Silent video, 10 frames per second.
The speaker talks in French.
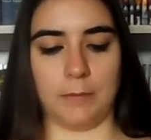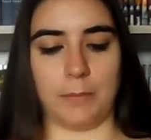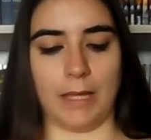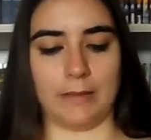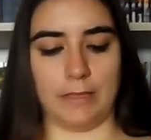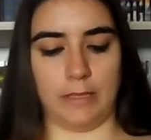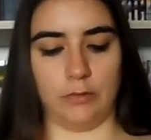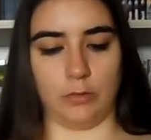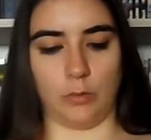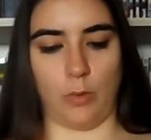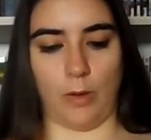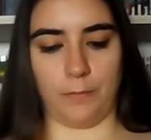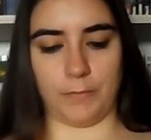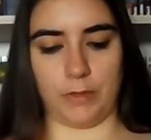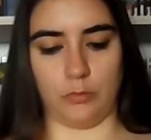Anne Bardelli je
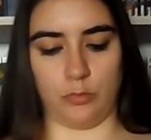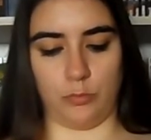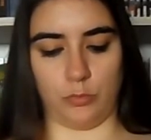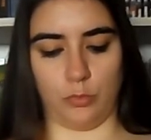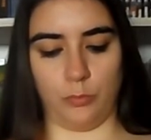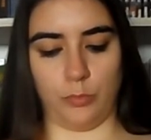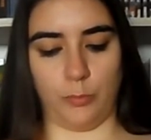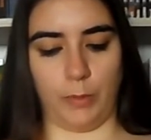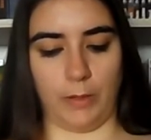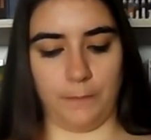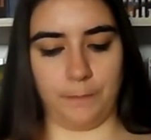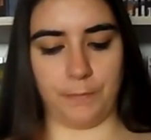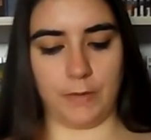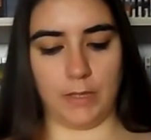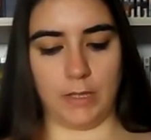crois si je ne me trompe pas.
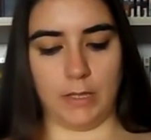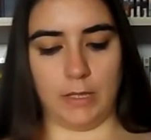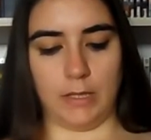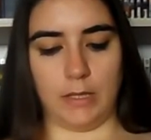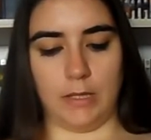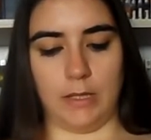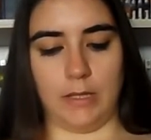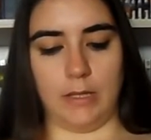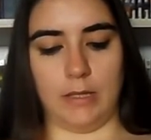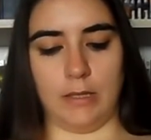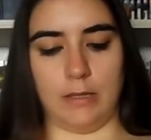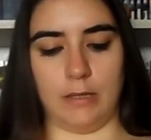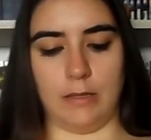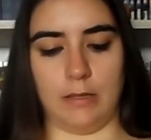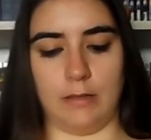
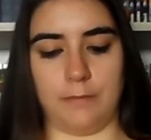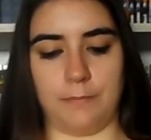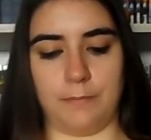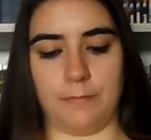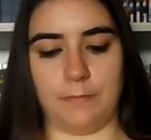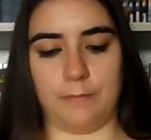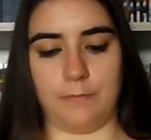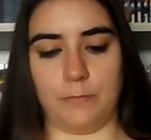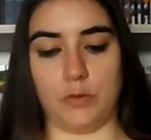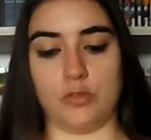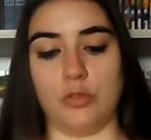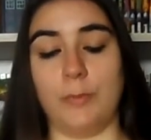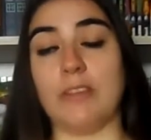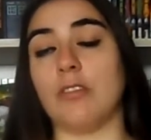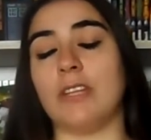Euh, oui, je
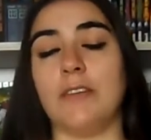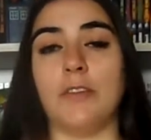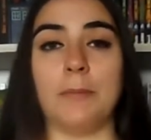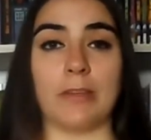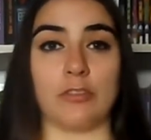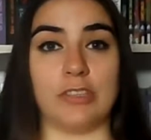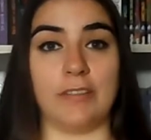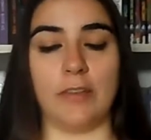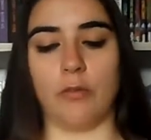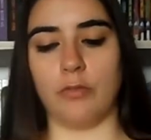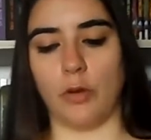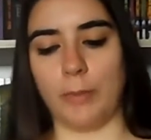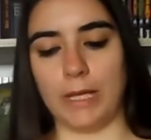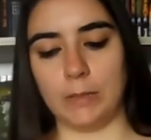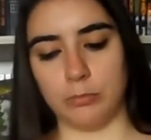le mets sur le téléphone parce que je les ai en
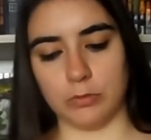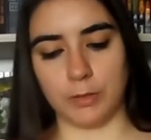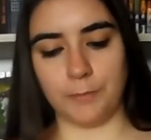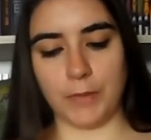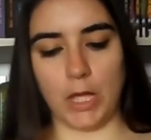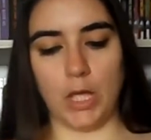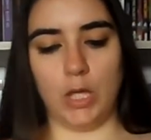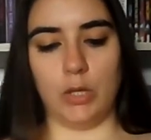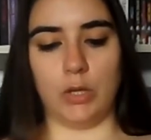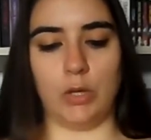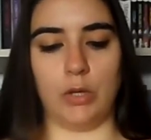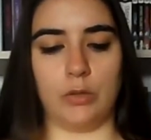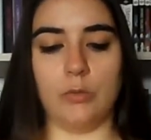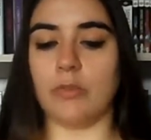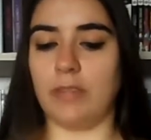format e-book.
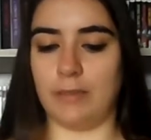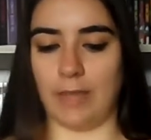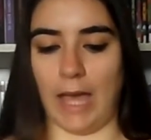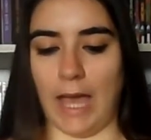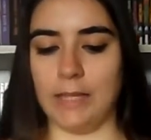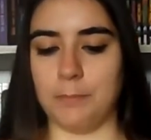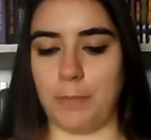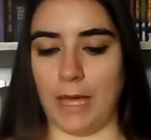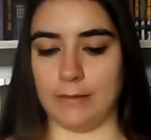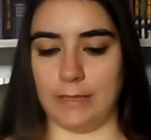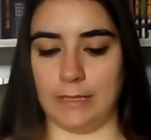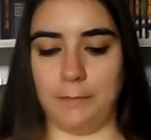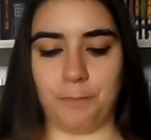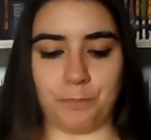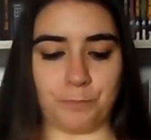Euh, donc c'est ça, Anne
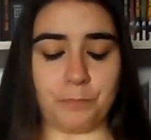Bardelli.